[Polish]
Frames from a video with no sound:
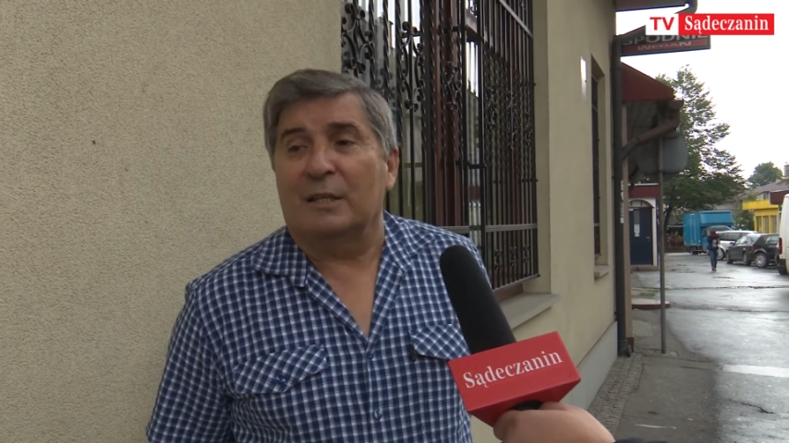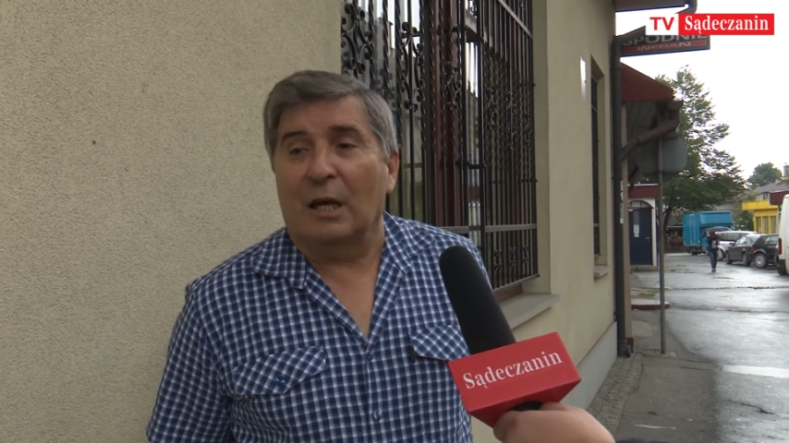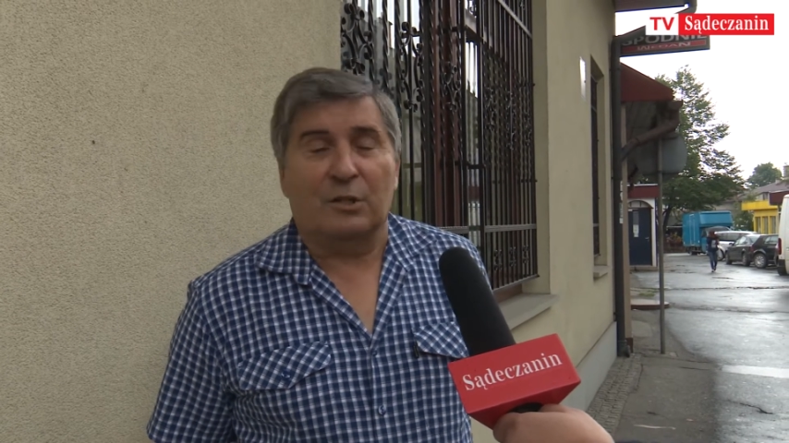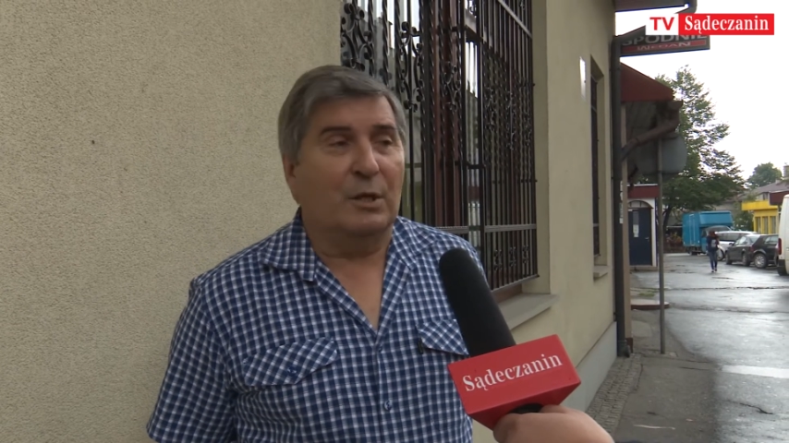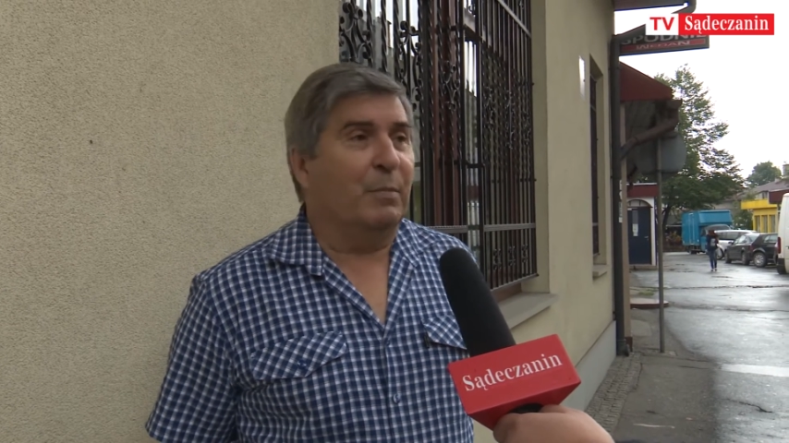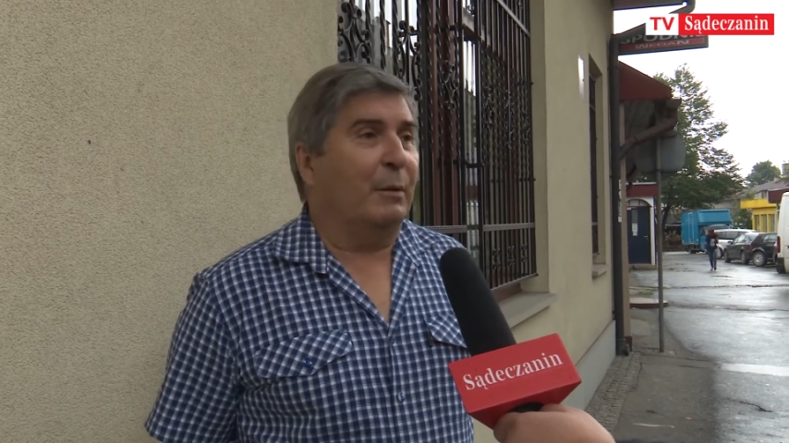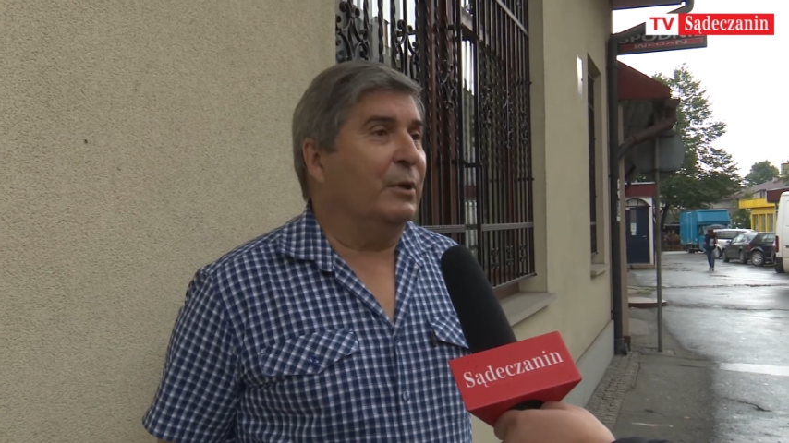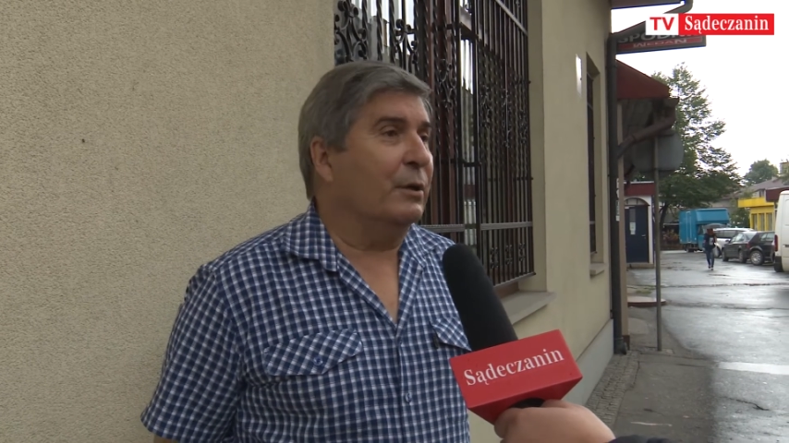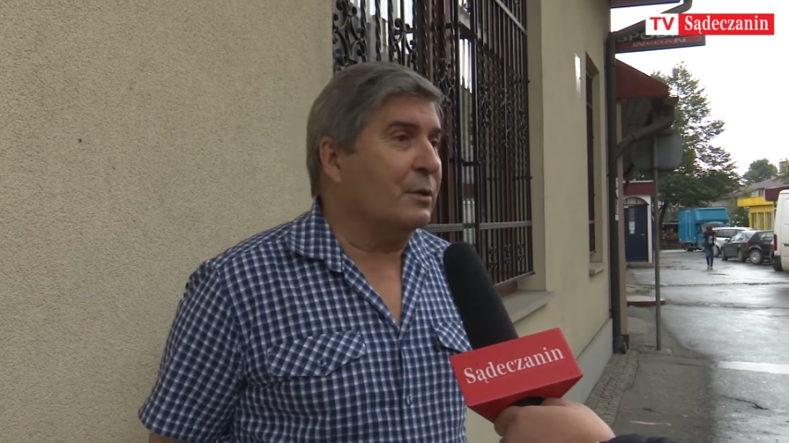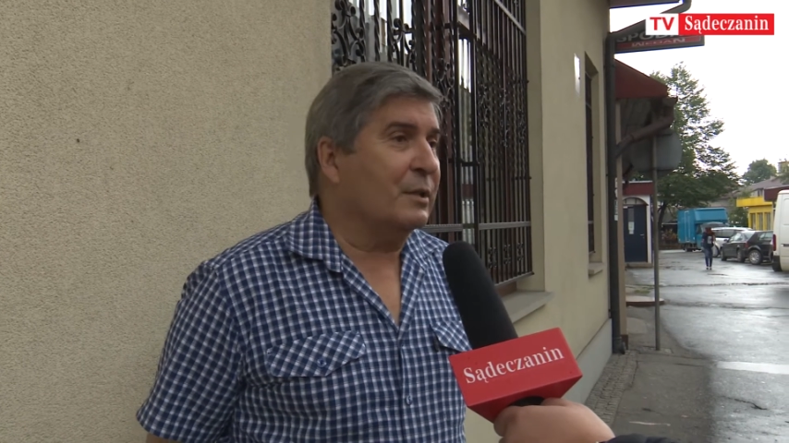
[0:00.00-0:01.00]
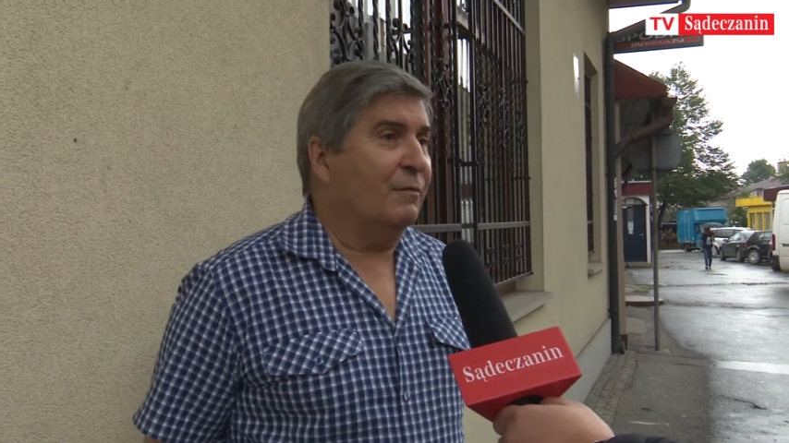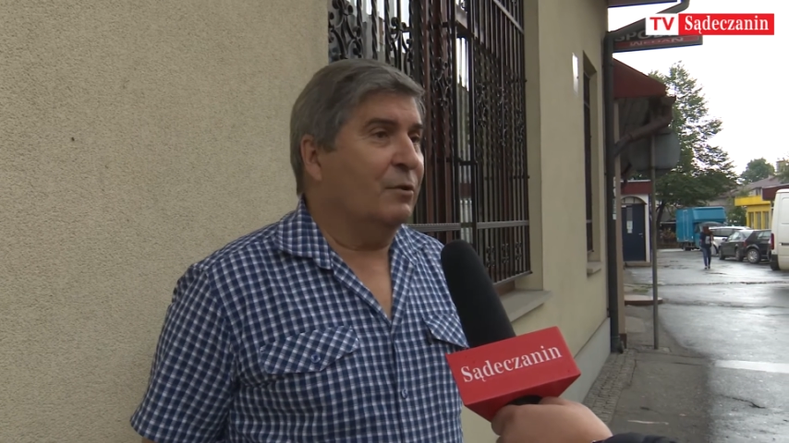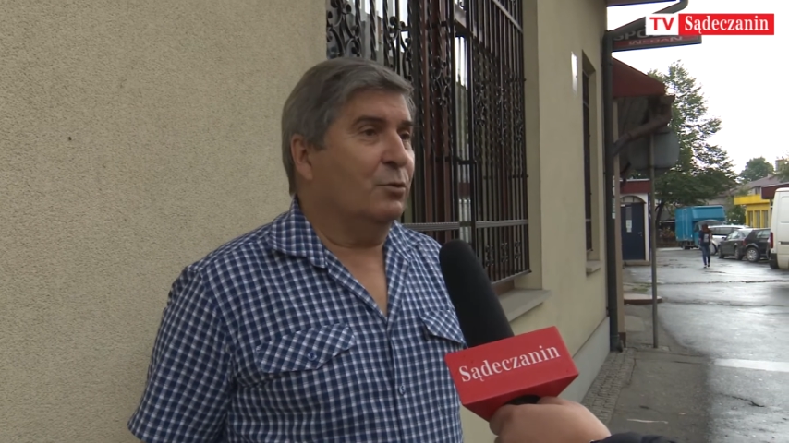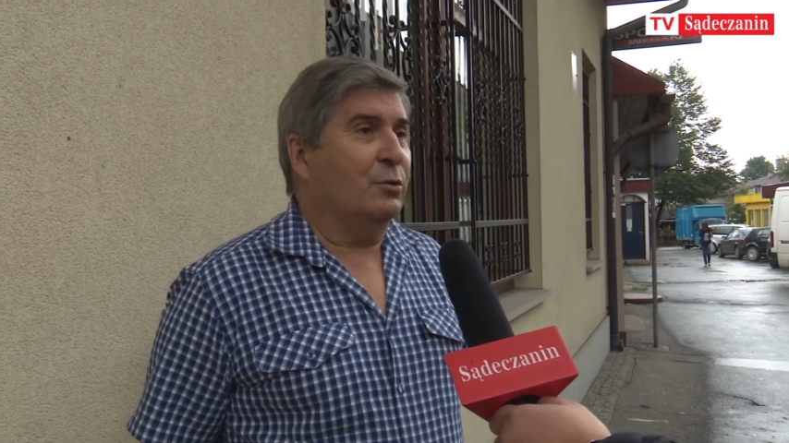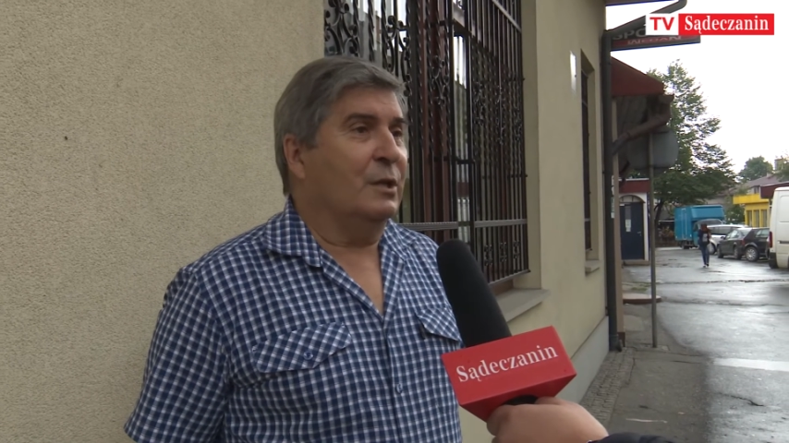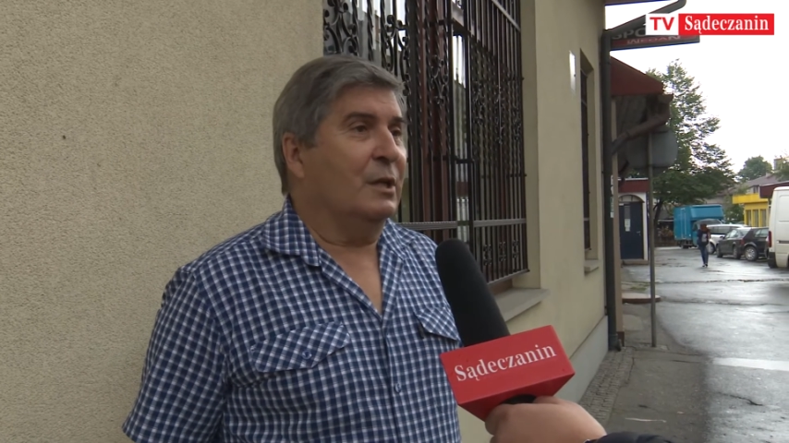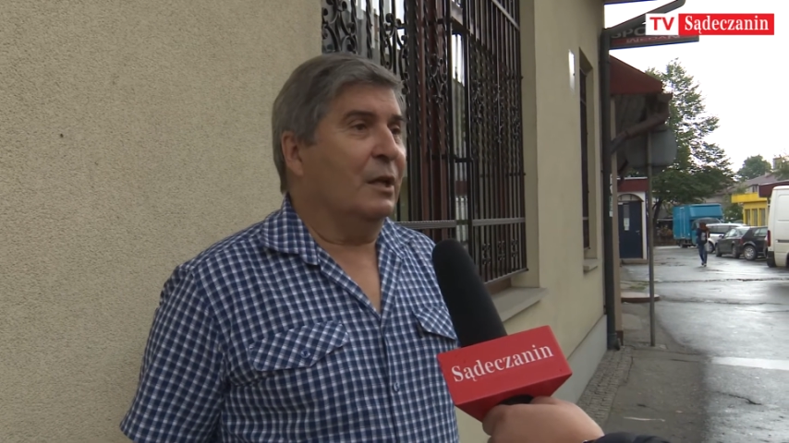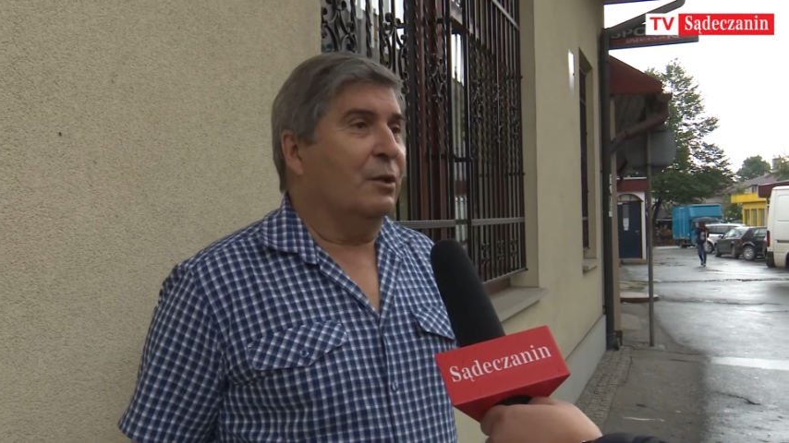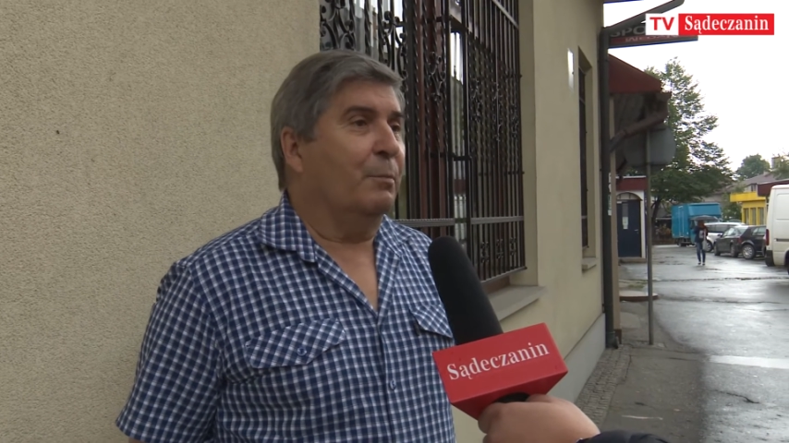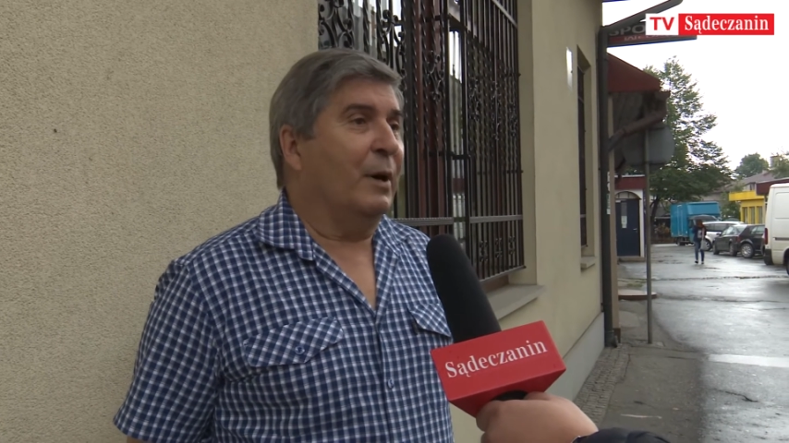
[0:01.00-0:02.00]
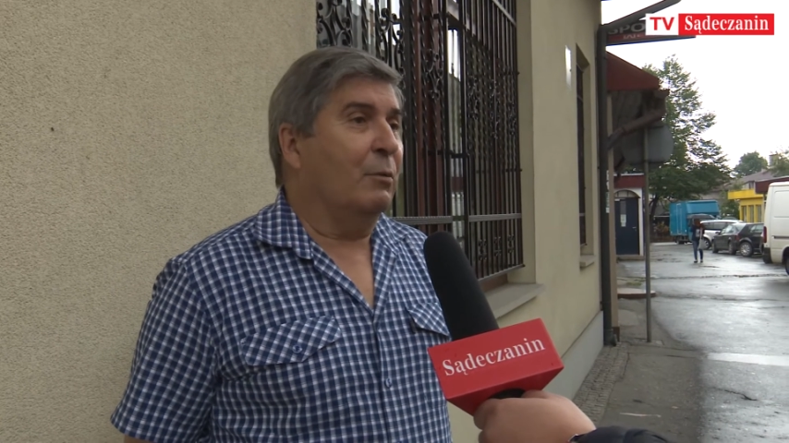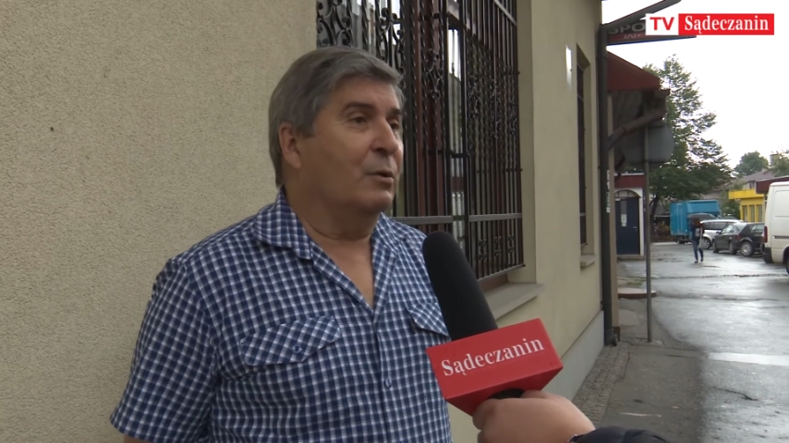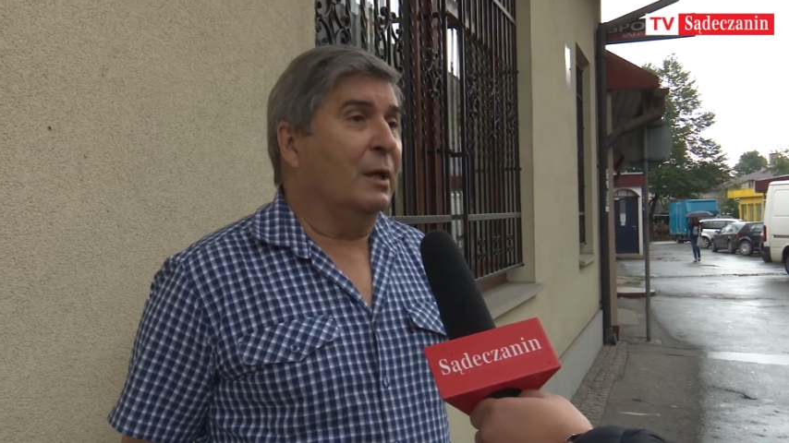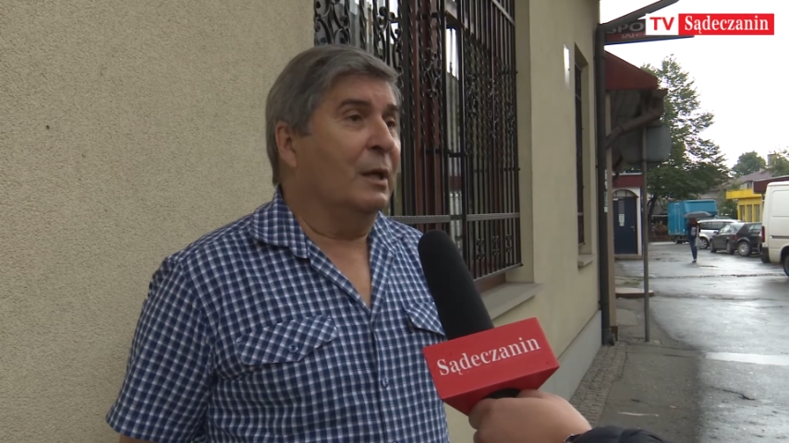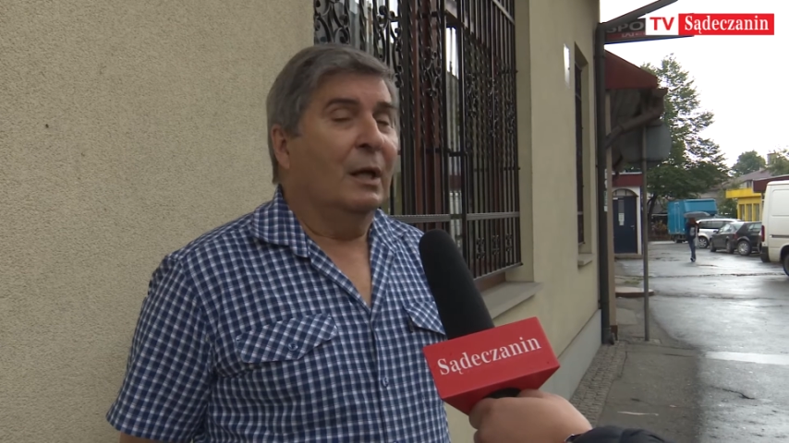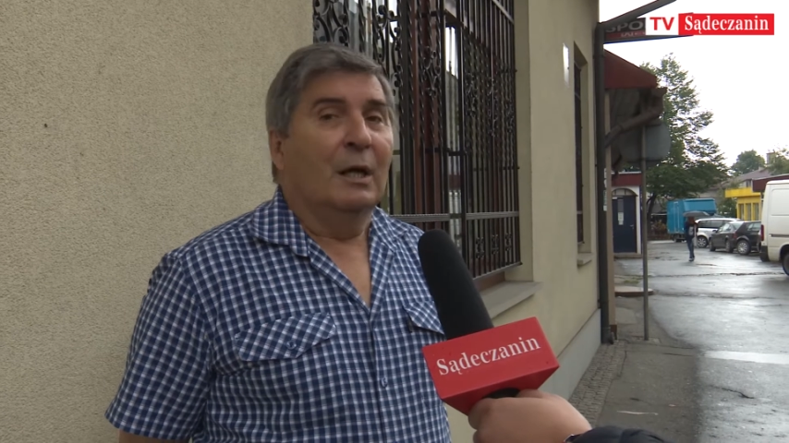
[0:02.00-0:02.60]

zgasi papierosa, wyrzuci niedopałki